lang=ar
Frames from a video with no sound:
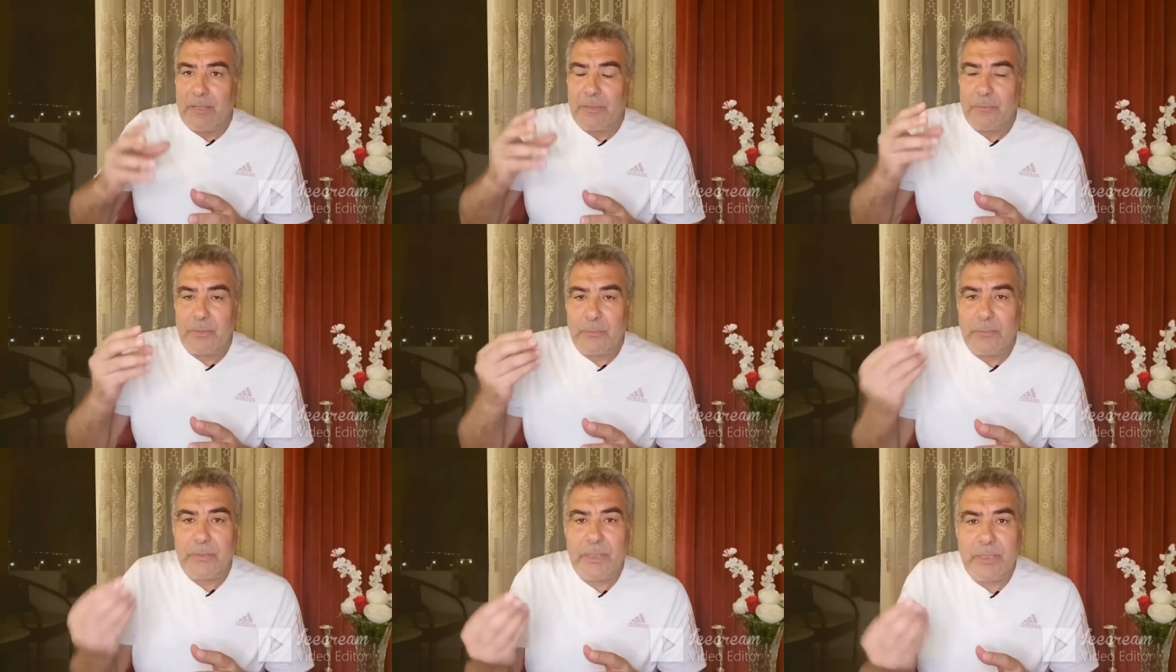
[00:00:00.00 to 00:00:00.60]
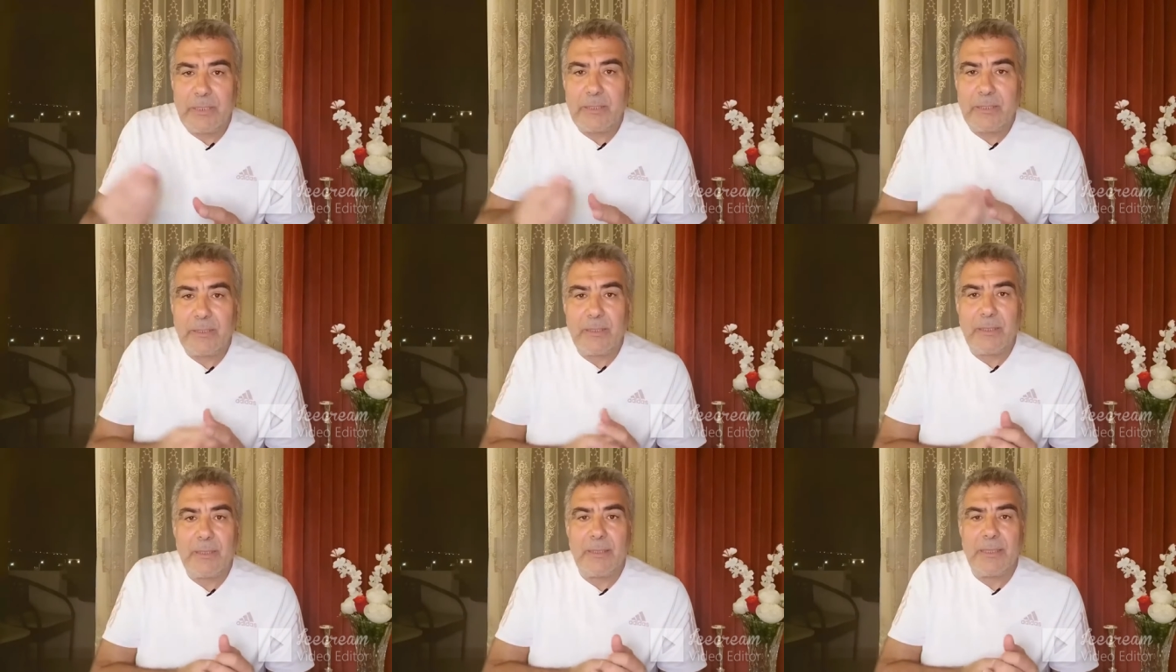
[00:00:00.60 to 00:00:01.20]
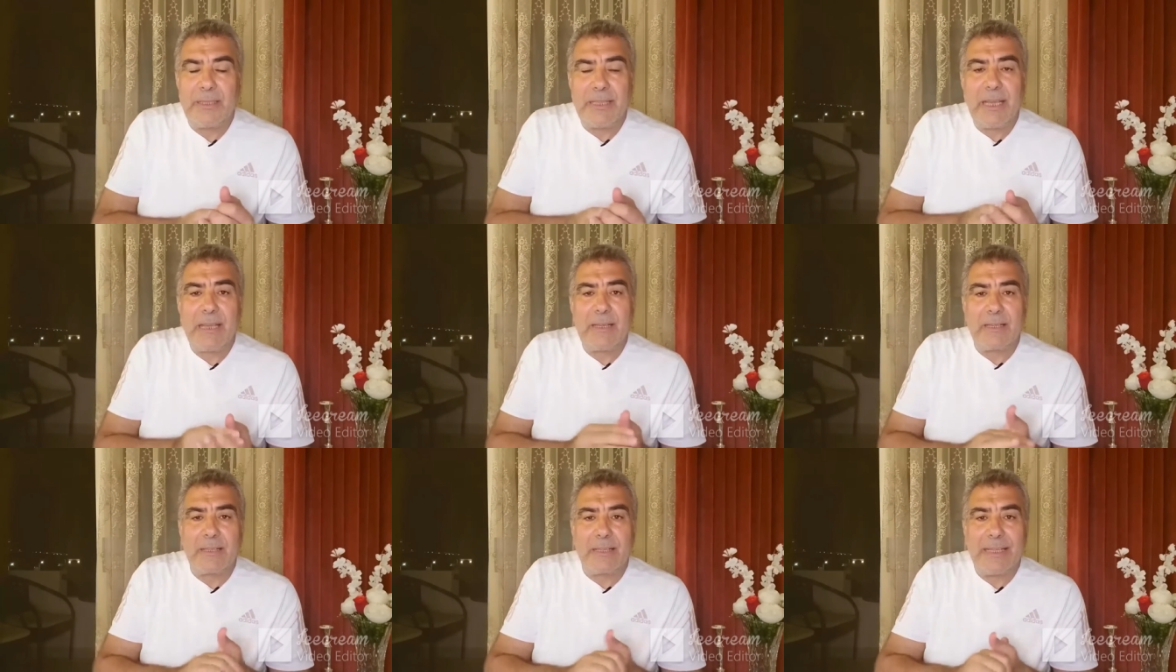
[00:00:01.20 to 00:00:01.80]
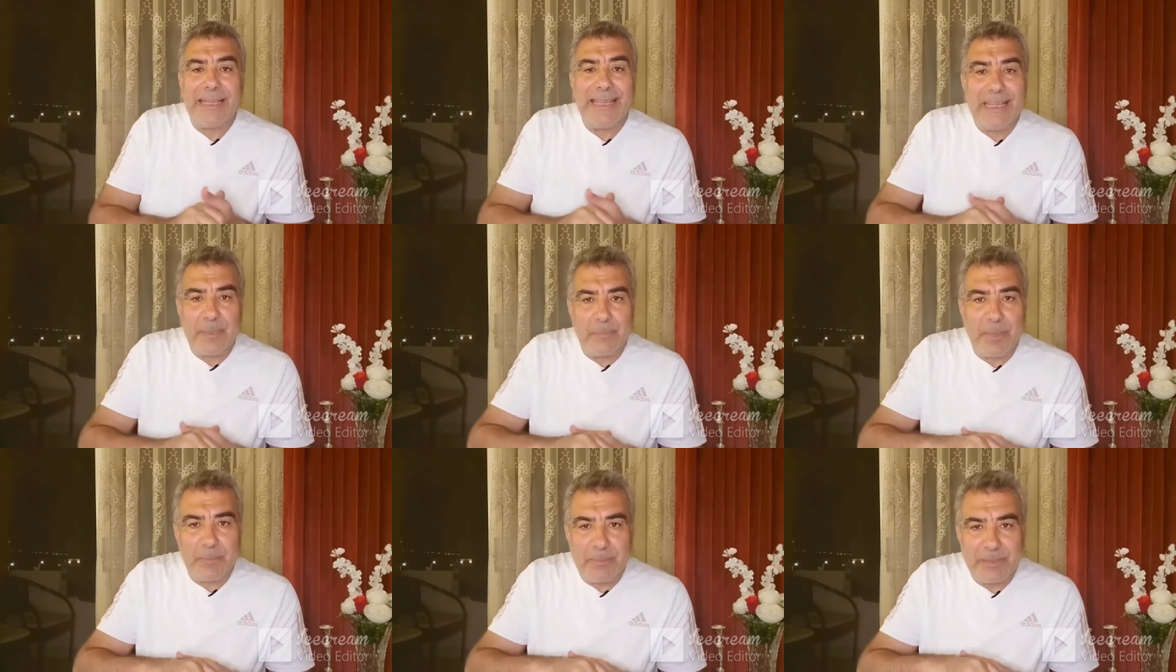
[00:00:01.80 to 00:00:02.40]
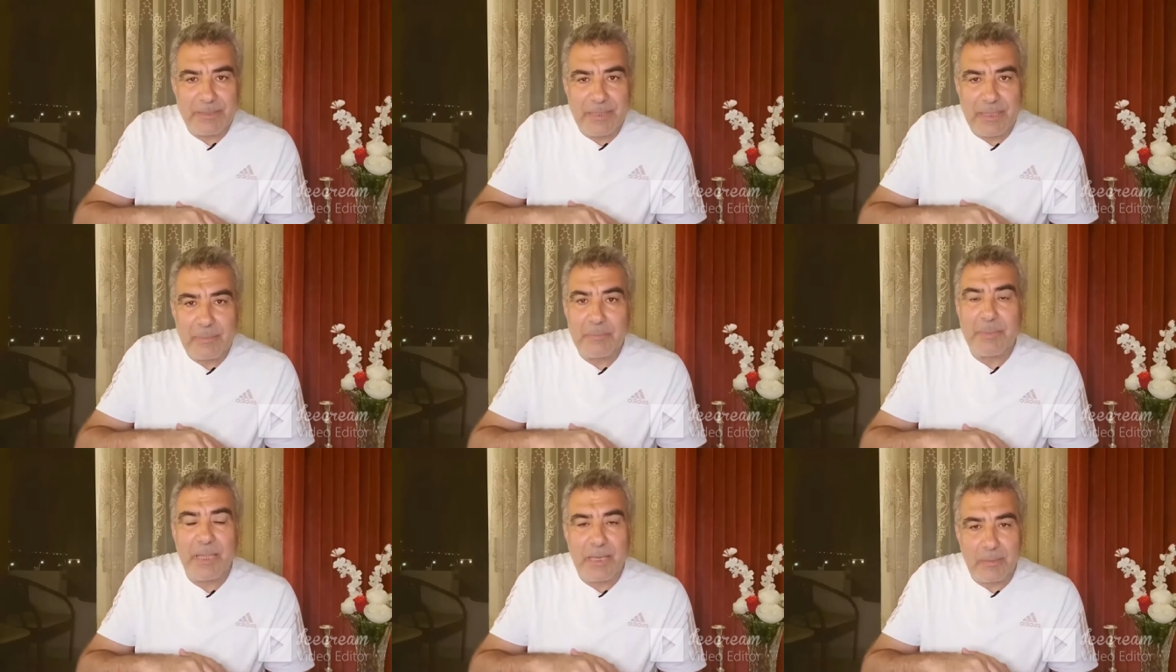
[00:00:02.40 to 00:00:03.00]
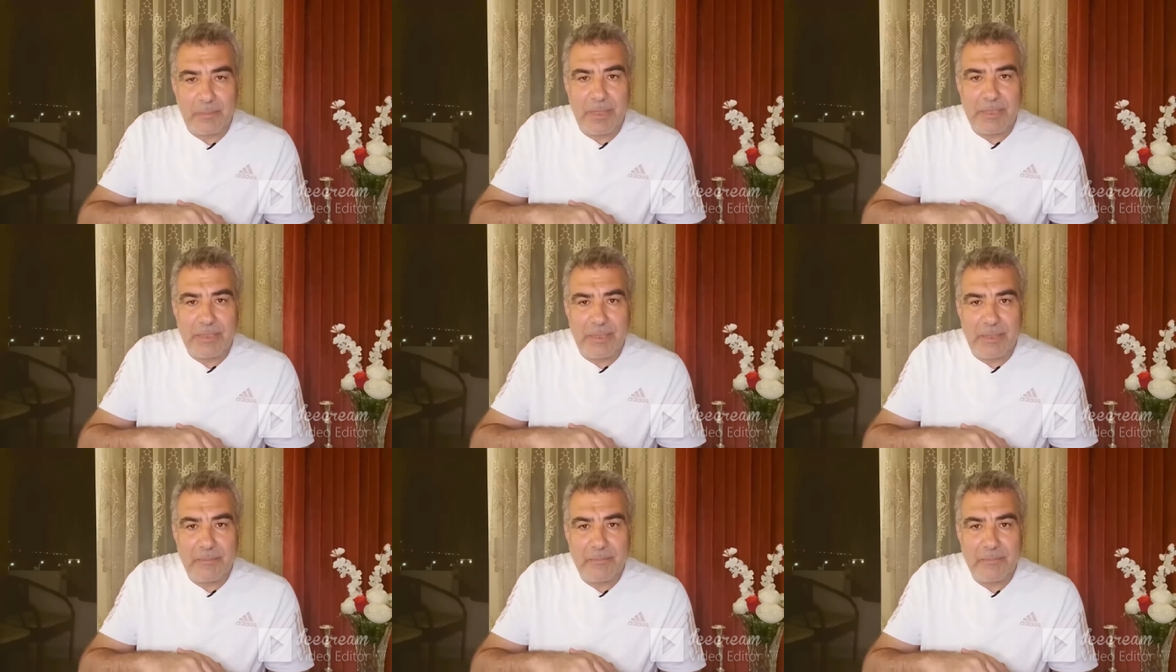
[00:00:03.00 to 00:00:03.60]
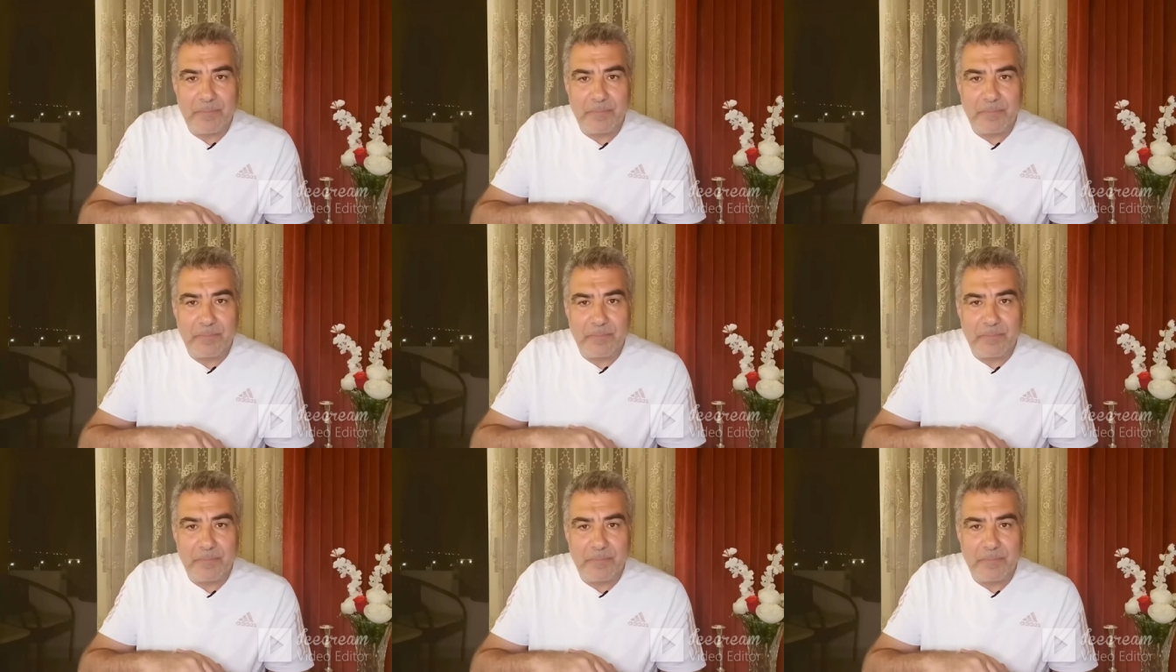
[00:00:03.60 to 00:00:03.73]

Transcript: ففي آه، نهر إلبا مثلا بألمانيا